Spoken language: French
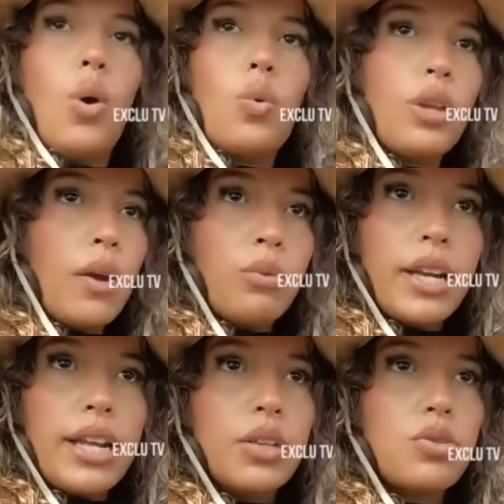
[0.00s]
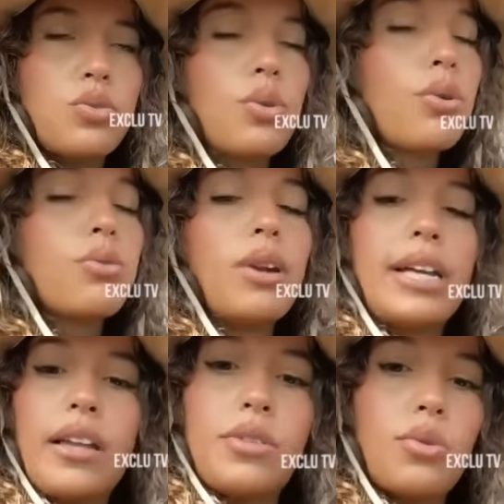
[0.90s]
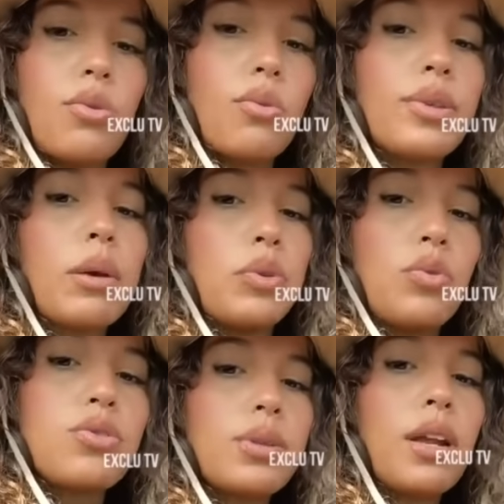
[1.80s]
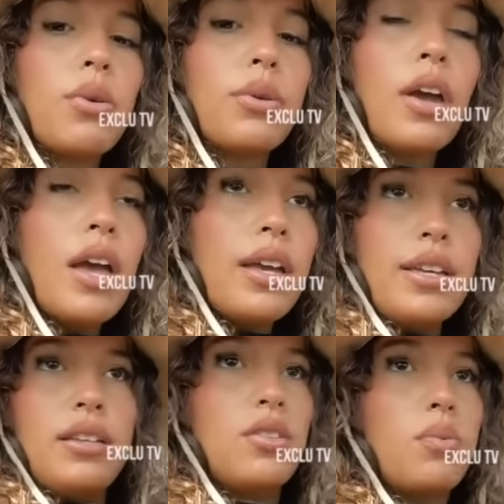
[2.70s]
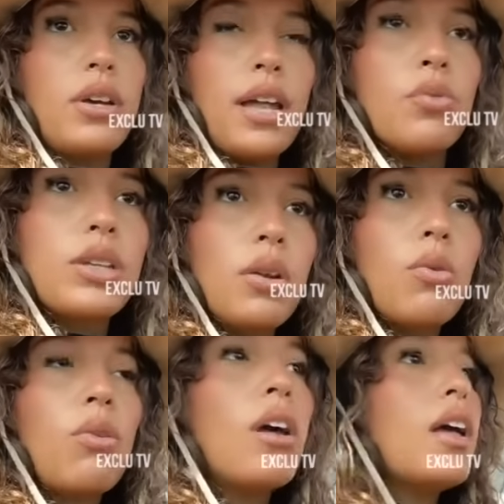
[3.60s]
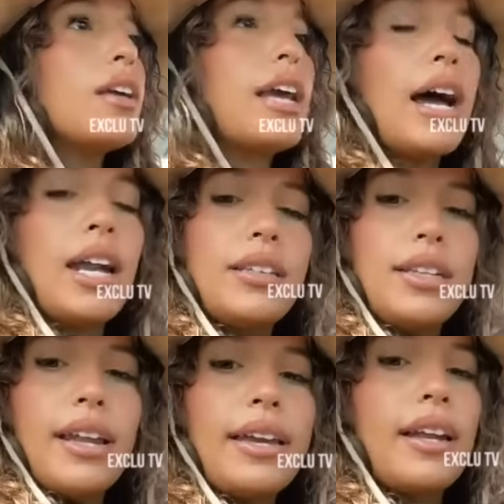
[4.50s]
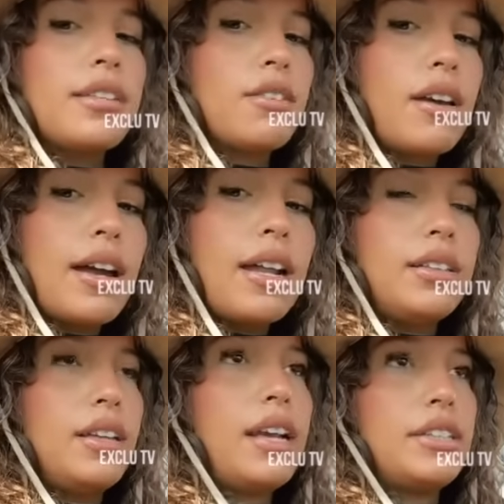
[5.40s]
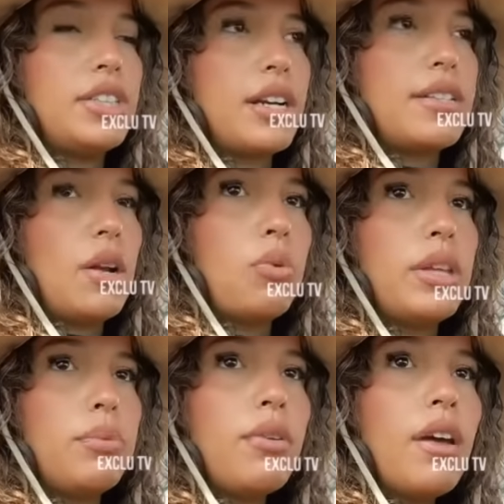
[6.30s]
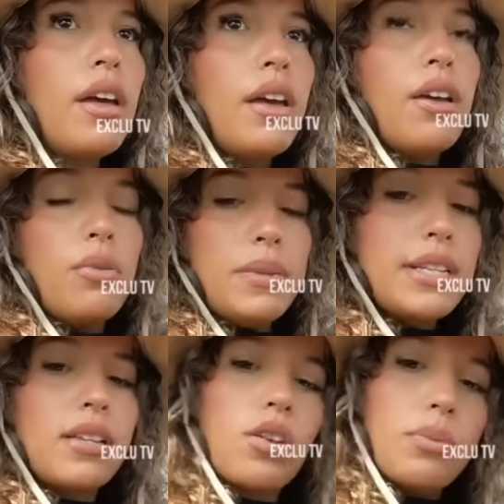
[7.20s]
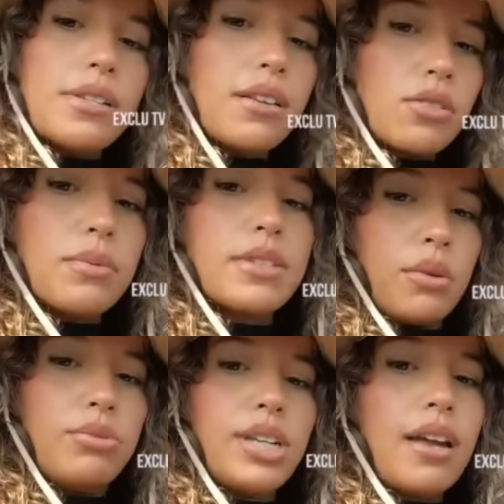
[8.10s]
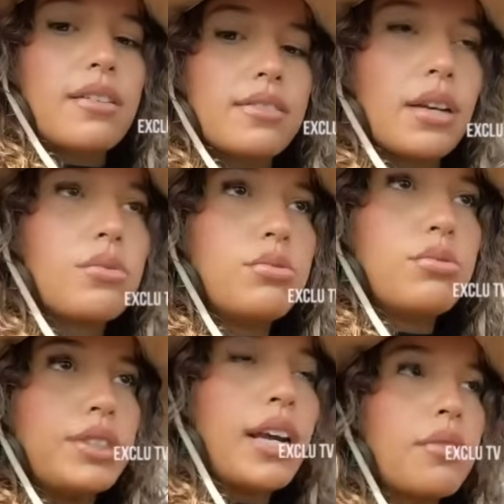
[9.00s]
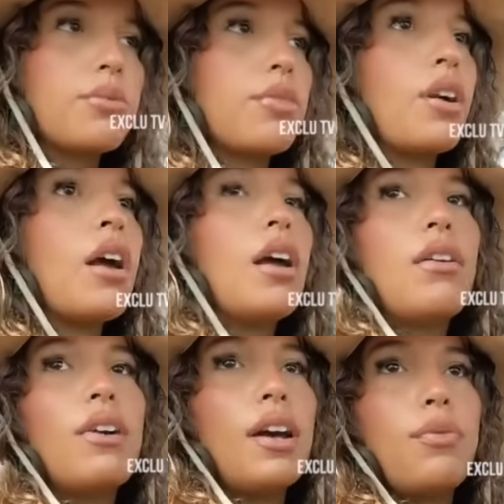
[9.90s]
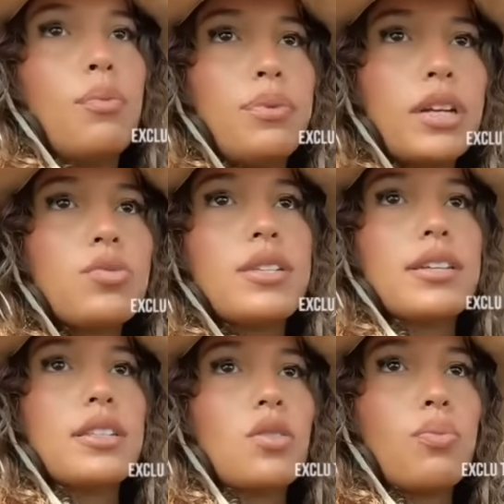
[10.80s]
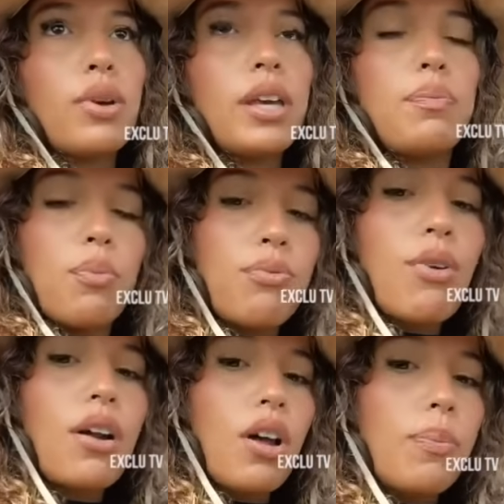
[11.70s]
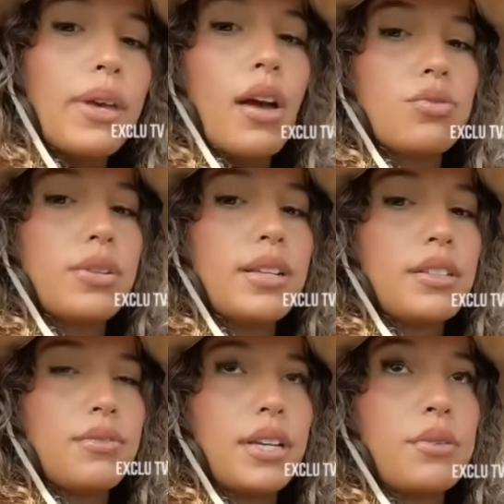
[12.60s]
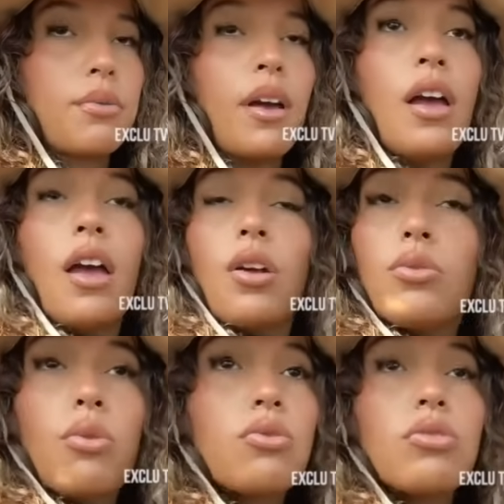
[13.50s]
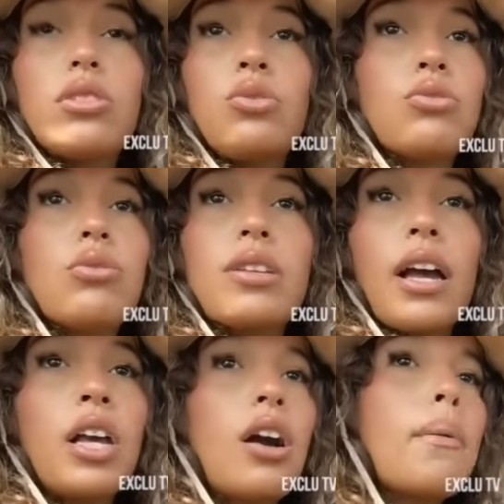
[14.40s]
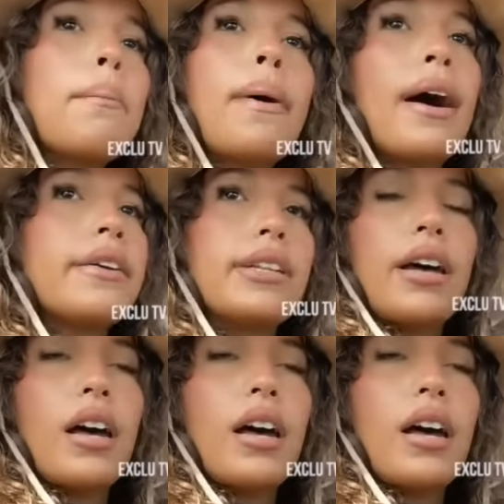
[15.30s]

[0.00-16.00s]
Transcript: on allait être sûr de la garder sur le long terme et tout. Ensuite, elle aurait il y a des employés à nous qui l'ont, il y a Alan qui l'a, il y a la soeur à Alan qui l'a qui gérait le salon au début. 1500, euh, 1500, ça coûte cher, hein, ça coûte cher. Donc euh, voilà, il faut bien choisir ses employés pour pouvoir leur payer ensuite la certification. Donc c'est juste ça. Et comme par hasard,